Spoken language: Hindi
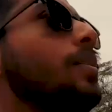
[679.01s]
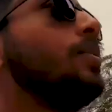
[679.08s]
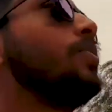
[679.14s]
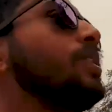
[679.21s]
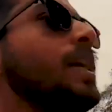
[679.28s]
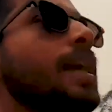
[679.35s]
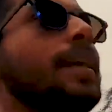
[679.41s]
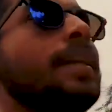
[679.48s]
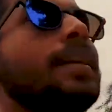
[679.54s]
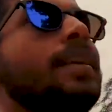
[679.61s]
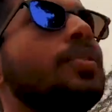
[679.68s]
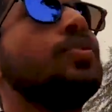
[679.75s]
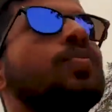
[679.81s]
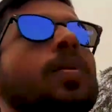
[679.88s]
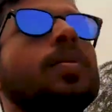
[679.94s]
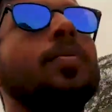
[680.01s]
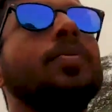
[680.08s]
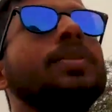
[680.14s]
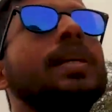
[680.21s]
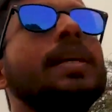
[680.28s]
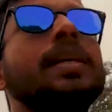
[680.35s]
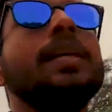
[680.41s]
तो जेनेटिकली कुछ प्रॉब्लम हो
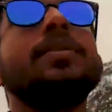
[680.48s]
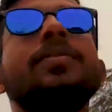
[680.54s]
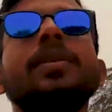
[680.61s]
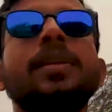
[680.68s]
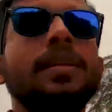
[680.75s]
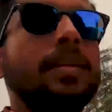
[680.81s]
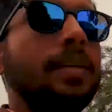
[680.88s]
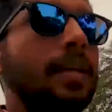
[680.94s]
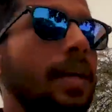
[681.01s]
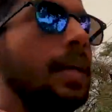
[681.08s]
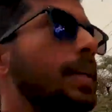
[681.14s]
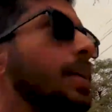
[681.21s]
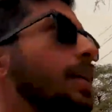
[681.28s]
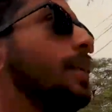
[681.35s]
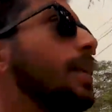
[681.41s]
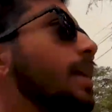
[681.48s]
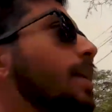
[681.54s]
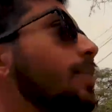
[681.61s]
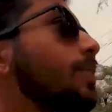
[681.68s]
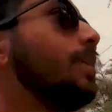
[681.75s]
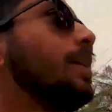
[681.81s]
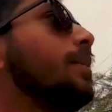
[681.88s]
जाएगी उनकी आंखें नहीं
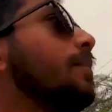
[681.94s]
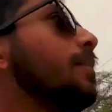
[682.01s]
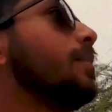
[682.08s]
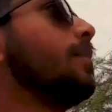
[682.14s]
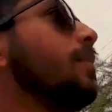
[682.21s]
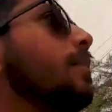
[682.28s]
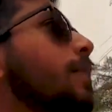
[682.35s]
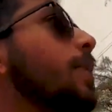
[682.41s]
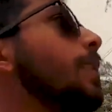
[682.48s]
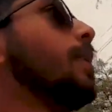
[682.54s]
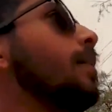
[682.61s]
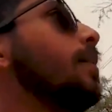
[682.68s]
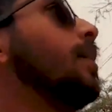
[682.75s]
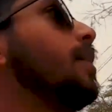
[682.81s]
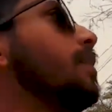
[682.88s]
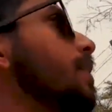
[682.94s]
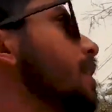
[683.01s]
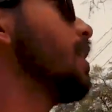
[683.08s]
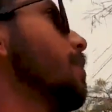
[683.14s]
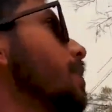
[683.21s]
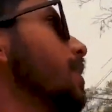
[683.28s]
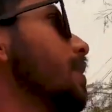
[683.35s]
होगी अंधे
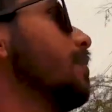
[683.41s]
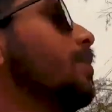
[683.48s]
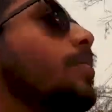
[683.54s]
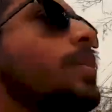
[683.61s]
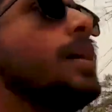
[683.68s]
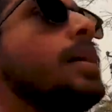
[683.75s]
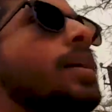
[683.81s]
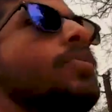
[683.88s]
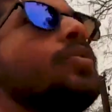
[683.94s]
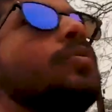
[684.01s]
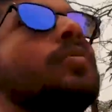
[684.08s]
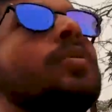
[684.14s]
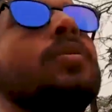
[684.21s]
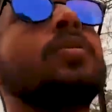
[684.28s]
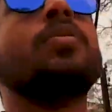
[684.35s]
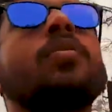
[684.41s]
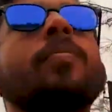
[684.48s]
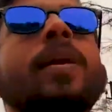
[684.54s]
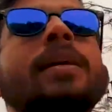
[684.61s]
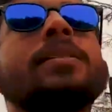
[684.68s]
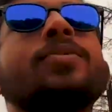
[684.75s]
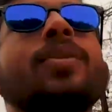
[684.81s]
का मतलब होगा कि कुछ लोग
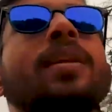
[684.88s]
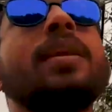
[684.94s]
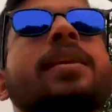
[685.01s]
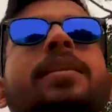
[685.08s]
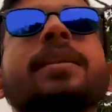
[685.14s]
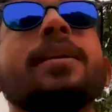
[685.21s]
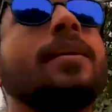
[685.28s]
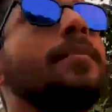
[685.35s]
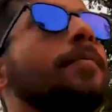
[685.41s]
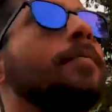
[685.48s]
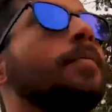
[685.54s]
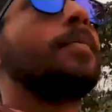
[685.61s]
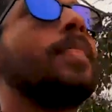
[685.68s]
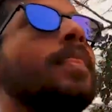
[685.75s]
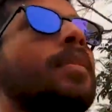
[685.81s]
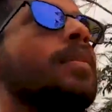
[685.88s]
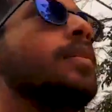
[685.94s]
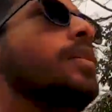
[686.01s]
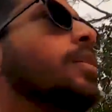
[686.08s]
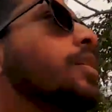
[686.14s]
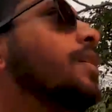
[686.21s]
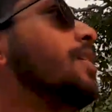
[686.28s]
पैसों के लिए अंधे हैं
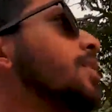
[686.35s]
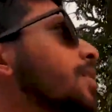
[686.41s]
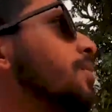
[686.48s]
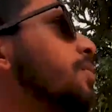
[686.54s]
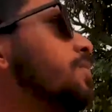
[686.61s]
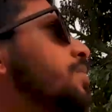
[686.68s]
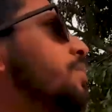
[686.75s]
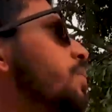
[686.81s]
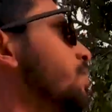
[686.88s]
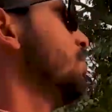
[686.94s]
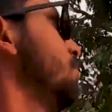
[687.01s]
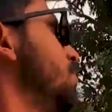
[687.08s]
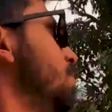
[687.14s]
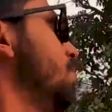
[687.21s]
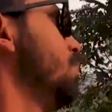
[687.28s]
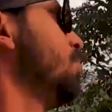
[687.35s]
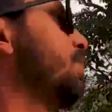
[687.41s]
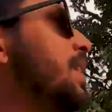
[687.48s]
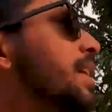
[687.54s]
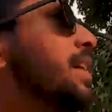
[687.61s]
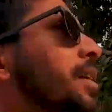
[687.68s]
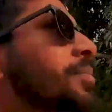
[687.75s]
कुछ लोग
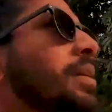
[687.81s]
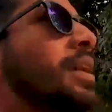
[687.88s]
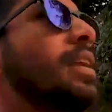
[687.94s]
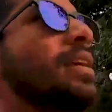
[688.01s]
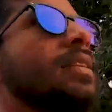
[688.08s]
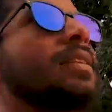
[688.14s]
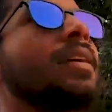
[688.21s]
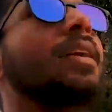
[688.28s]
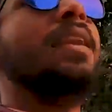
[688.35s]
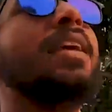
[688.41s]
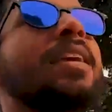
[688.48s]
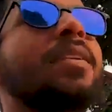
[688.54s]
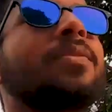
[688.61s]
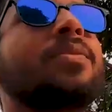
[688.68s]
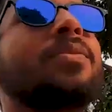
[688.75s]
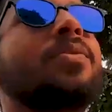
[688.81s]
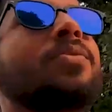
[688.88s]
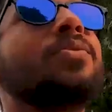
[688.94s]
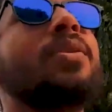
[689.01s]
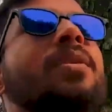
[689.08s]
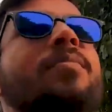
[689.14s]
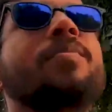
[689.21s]
दूसरे काम के लिए अंधे हैं लेकिन उनको
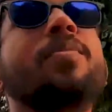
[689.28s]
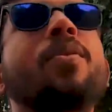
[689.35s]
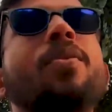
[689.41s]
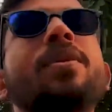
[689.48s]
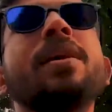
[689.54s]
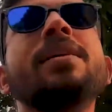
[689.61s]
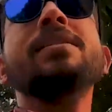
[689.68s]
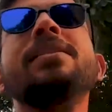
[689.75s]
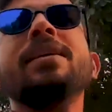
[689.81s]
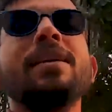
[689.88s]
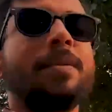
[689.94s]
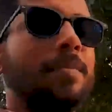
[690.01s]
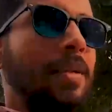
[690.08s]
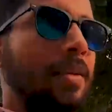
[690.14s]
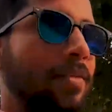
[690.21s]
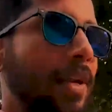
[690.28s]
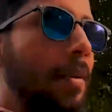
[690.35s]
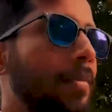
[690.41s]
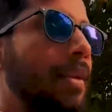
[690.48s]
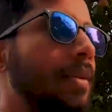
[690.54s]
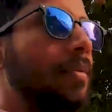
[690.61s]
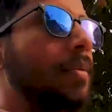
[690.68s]
जो इम्पोर्टेंस है अपने
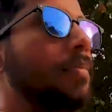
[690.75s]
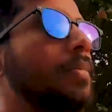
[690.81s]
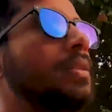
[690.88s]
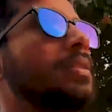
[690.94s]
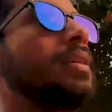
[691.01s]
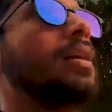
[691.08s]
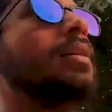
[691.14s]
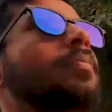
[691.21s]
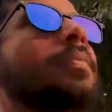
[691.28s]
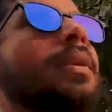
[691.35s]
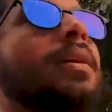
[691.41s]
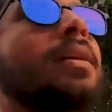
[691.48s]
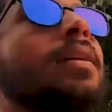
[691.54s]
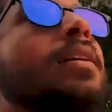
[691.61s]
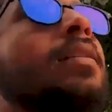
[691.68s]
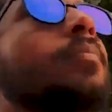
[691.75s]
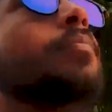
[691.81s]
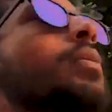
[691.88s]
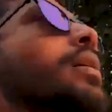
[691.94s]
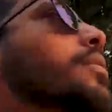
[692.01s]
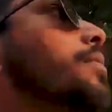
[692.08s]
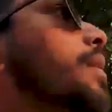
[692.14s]
फैमिली मेम्बर्स का अपने
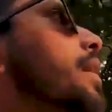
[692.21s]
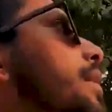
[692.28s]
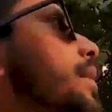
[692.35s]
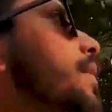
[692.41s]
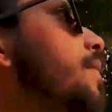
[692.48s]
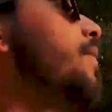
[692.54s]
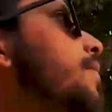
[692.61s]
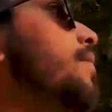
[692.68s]
परिवार का